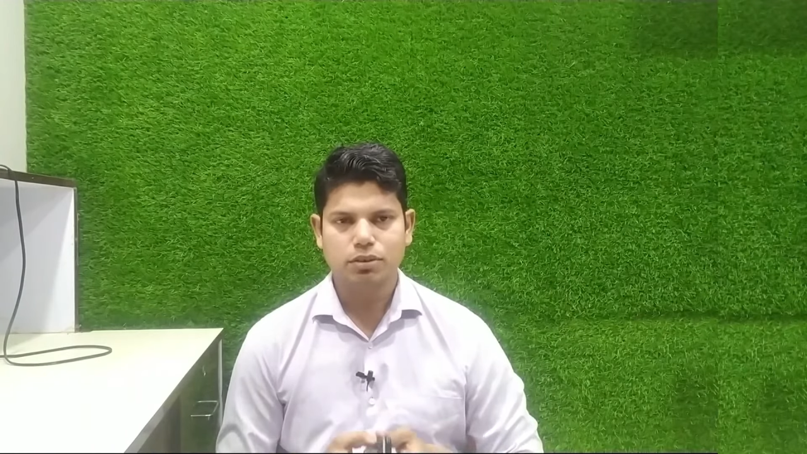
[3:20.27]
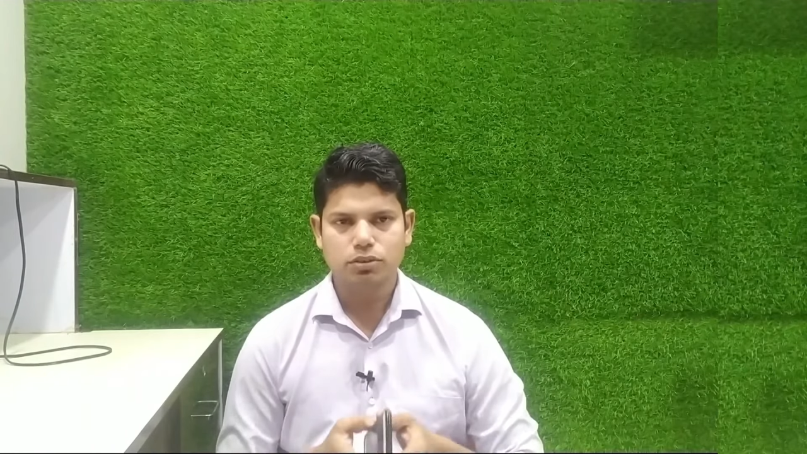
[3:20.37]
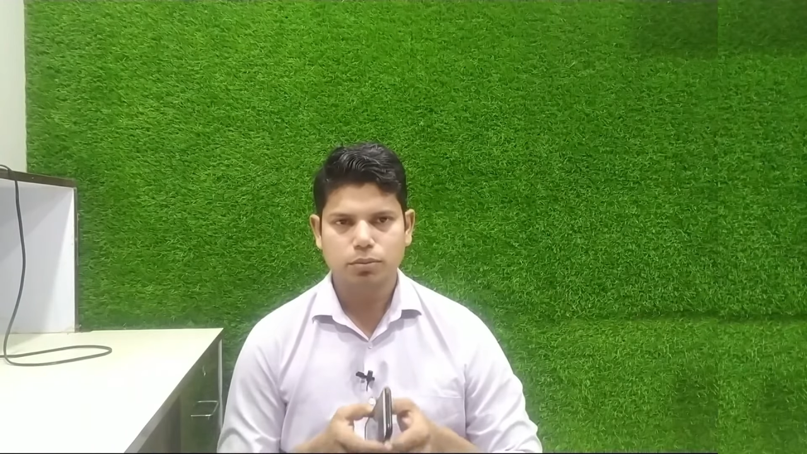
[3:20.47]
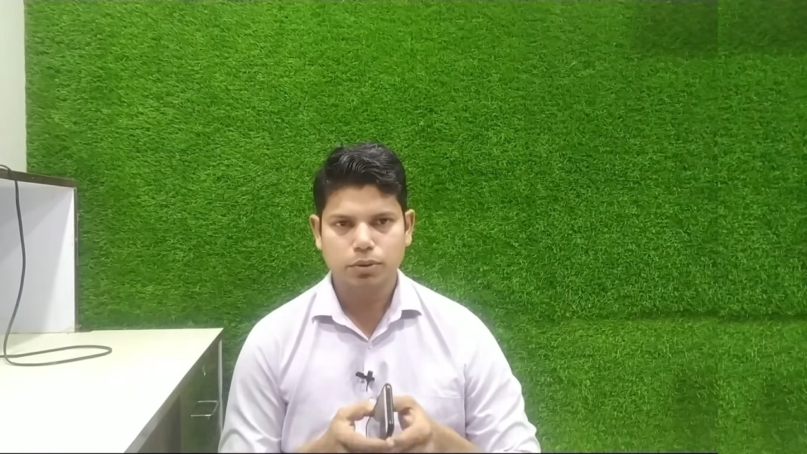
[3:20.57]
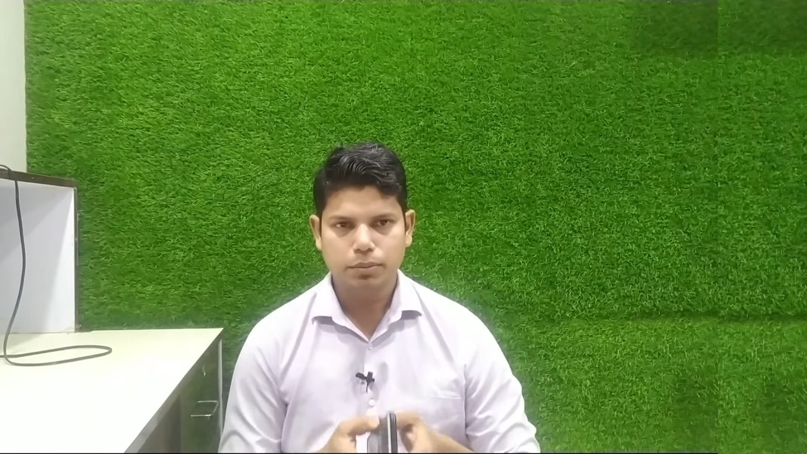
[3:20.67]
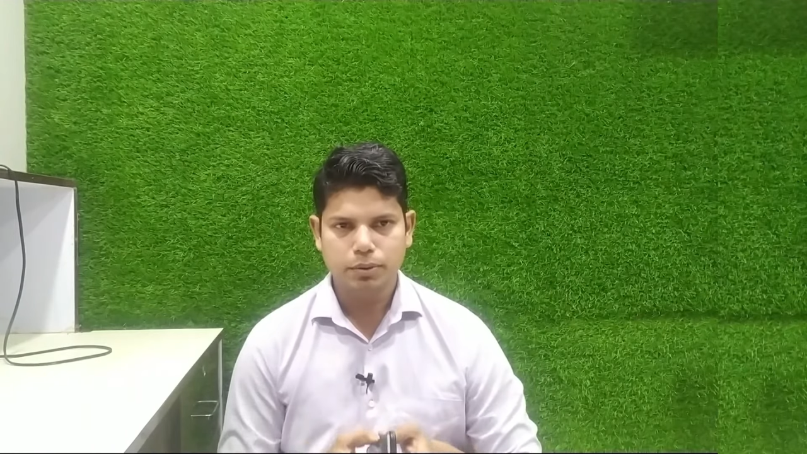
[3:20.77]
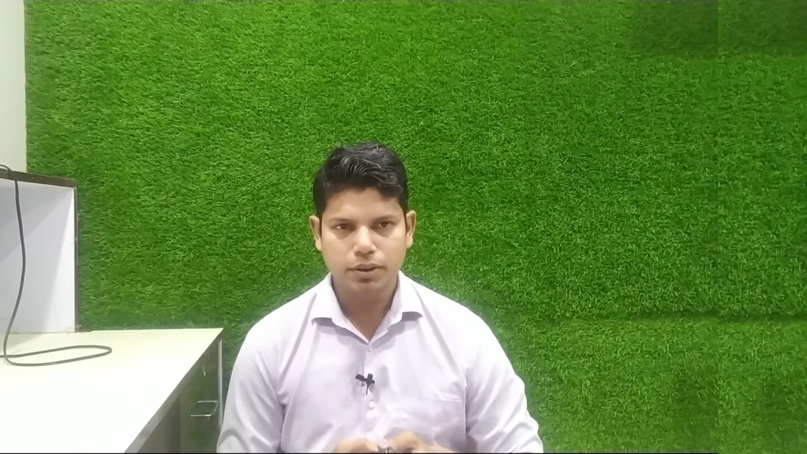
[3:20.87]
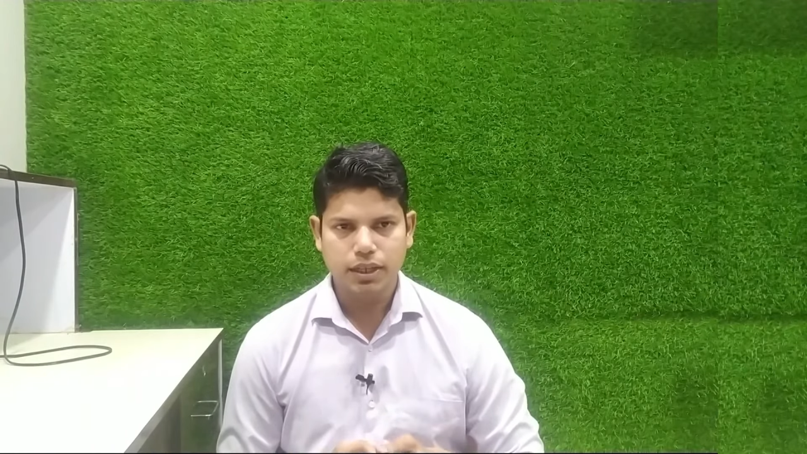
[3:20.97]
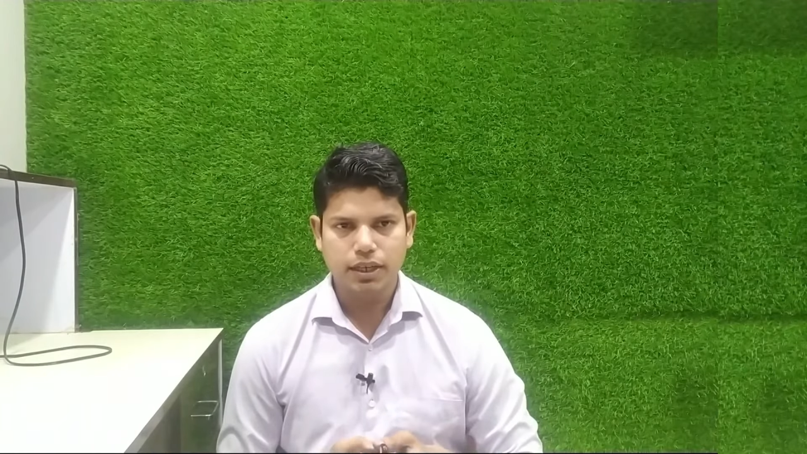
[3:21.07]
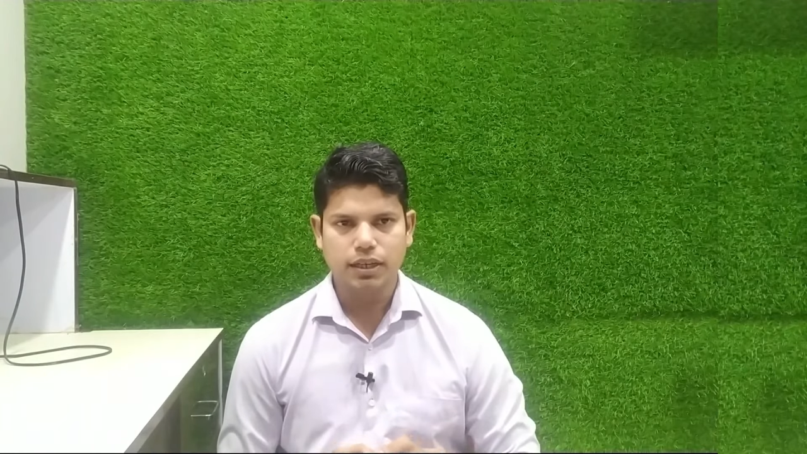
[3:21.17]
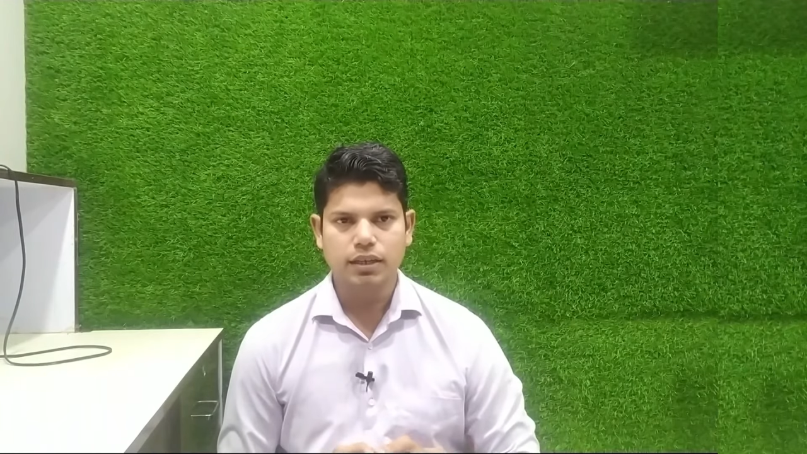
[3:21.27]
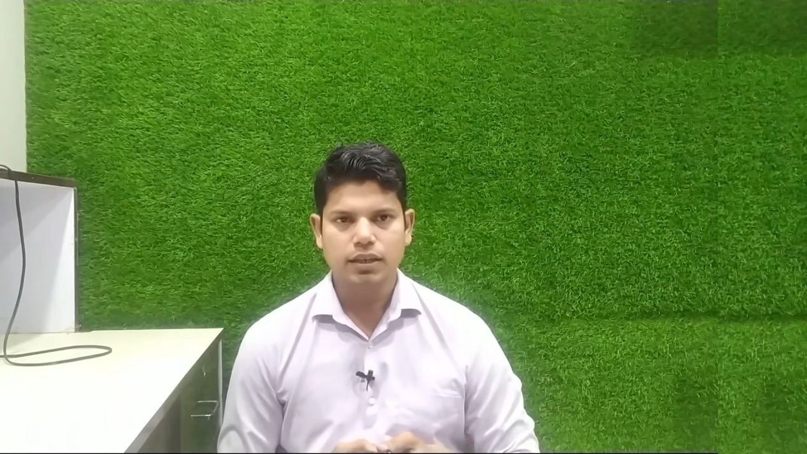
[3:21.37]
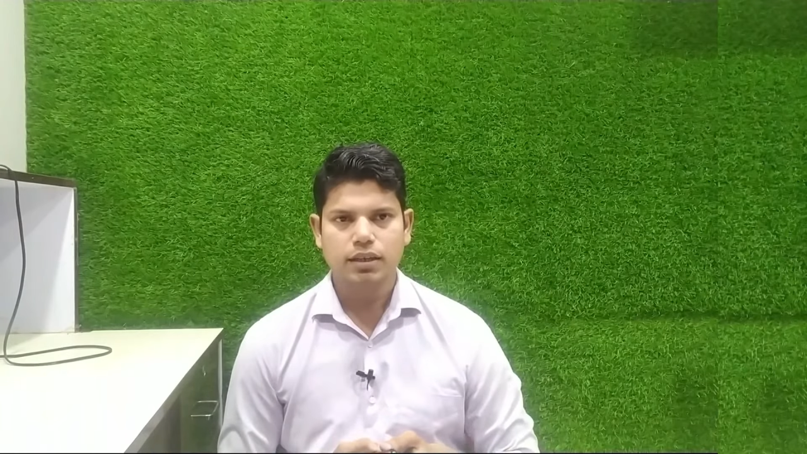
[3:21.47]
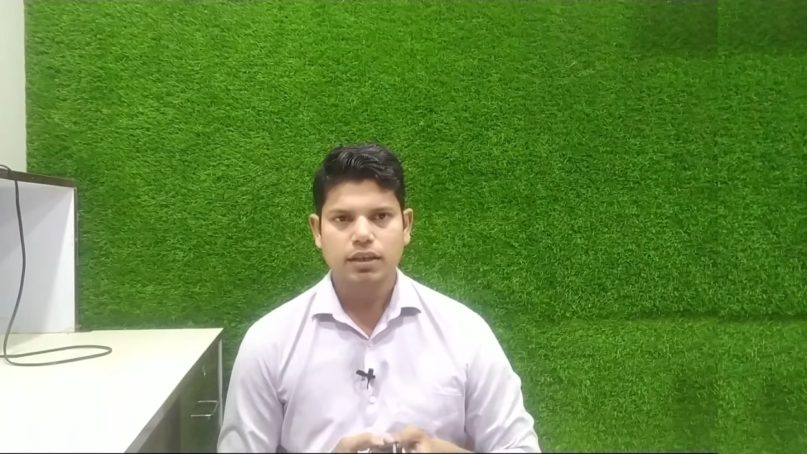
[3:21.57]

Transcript: लोग जो भी वीडियो देख रहे हैं